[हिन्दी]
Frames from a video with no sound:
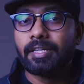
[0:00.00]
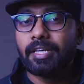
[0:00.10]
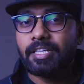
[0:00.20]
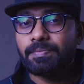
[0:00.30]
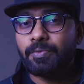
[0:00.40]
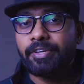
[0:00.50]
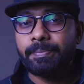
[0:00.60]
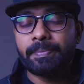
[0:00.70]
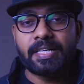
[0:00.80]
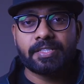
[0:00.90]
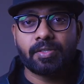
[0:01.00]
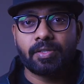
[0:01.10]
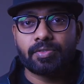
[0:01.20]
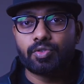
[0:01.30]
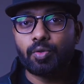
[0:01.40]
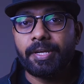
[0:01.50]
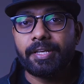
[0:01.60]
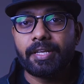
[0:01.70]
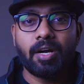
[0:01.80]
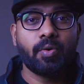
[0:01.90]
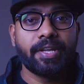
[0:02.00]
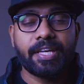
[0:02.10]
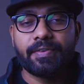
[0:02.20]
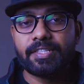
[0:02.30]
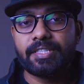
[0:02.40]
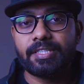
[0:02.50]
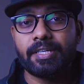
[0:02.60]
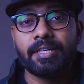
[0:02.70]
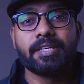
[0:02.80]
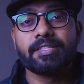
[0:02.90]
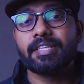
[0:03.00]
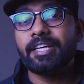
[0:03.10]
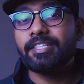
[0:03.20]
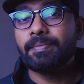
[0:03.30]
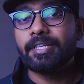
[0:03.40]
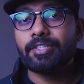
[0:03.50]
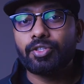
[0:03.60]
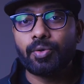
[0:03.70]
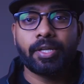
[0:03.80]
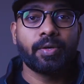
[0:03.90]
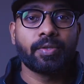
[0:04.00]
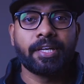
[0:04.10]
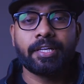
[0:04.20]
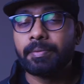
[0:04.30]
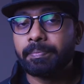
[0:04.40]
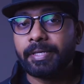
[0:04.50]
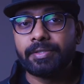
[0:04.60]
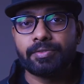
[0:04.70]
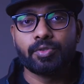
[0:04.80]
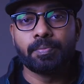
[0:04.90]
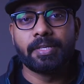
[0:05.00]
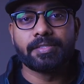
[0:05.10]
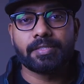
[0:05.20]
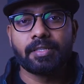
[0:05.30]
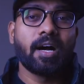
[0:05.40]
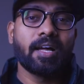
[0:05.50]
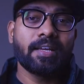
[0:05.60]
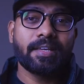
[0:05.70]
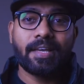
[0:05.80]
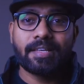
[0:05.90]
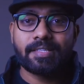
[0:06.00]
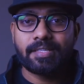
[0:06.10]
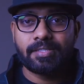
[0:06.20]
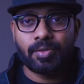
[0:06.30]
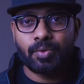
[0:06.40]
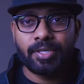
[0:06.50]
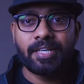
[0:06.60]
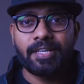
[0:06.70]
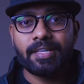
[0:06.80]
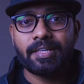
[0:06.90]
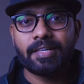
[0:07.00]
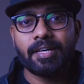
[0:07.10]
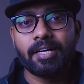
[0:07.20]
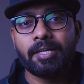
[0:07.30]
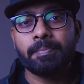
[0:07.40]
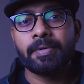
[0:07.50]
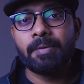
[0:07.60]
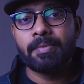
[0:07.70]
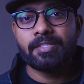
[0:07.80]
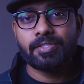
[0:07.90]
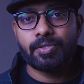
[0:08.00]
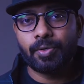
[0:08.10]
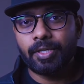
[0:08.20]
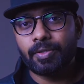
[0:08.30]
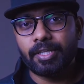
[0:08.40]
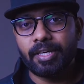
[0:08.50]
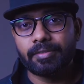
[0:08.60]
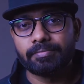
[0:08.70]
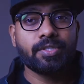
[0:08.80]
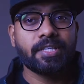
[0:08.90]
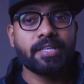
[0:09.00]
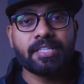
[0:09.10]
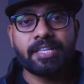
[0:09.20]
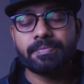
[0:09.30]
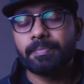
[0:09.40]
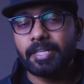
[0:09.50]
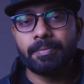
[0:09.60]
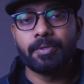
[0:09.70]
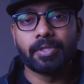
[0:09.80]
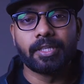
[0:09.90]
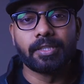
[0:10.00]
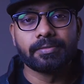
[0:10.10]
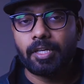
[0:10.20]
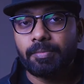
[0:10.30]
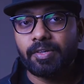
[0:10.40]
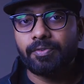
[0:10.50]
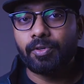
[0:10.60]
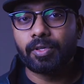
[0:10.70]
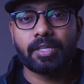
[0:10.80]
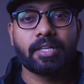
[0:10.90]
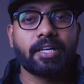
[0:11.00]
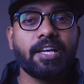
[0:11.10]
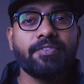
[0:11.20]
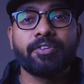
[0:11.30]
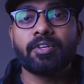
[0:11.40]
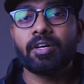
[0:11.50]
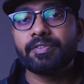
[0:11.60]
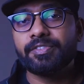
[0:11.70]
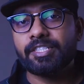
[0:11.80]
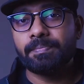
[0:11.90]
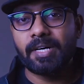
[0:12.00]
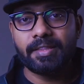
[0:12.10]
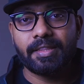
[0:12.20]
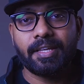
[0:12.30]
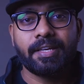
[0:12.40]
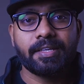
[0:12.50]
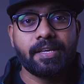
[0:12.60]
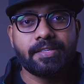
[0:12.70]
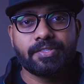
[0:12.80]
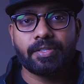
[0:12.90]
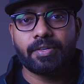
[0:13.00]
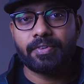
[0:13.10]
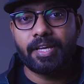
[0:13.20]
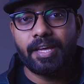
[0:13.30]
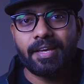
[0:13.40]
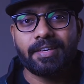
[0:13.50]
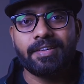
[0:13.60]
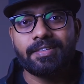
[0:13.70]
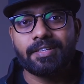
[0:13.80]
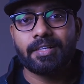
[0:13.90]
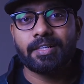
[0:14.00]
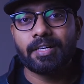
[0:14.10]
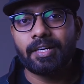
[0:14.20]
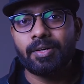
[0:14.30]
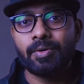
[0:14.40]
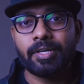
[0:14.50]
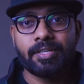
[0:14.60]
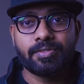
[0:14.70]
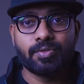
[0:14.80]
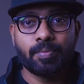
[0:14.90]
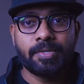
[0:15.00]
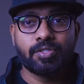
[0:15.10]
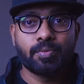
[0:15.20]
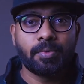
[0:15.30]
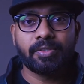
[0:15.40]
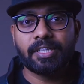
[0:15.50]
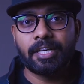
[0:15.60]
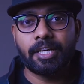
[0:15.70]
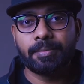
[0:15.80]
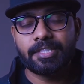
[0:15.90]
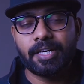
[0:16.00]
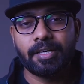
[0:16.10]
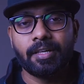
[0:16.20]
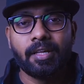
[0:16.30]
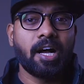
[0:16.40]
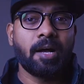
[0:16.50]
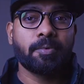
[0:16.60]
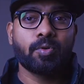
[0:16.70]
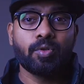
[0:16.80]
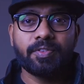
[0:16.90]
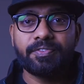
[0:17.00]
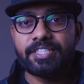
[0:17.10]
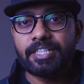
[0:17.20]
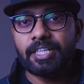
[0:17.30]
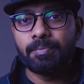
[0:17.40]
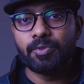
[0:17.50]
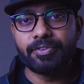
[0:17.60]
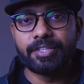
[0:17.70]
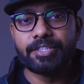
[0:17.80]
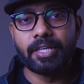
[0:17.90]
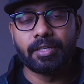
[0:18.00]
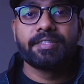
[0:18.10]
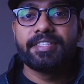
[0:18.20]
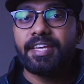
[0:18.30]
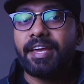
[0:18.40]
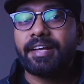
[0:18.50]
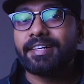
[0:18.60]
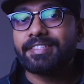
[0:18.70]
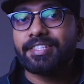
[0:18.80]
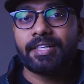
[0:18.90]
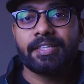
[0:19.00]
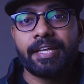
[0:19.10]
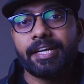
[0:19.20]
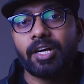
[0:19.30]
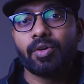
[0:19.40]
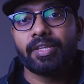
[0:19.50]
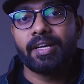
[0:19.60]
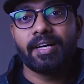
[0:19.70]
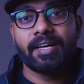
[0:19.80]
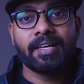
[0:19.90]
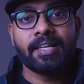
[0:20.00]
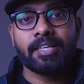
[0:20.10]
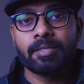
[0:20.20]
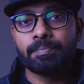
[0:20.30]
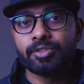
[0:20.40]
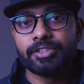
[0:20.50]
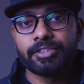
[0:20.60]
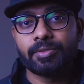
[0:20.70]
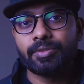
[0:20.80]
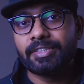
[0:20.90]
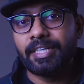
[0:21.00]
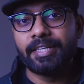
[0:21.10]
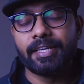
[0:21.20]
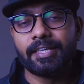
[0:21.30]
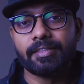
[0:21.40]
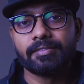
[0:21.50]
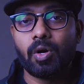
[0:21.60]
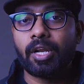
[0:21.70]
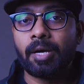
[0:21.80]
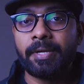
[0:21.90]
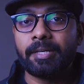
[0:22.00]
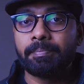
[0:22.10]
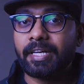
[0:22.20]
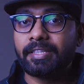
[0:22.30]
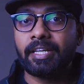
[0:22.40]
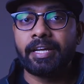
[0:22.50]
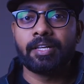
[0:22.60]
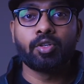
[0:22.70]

लेस मूविंग पार्ट्स और जूमिंग ना होने की वजह से ये साइज में छोटे होते हैं कम्पेयर टू जूम लेंस हालांकि ऐसा जरूरी नहीं है कि हर प्राइम लेंस छोटे होते हैं कुछ के साइज बड़े भी होते हैं नंबर फोर कई फोटोग्राफर्स मानते हैं कि इंस्टेड ऑफ एक ही जगह खड़े होकर जूम इन जूम आउट करने के बजाय आप खुद फिजिकली मूव कीजिए ये एक अच्छा तरीका होता है अलग अलग कंपोजिशन को सीखने के लिए और आप एक बेहतर एंगल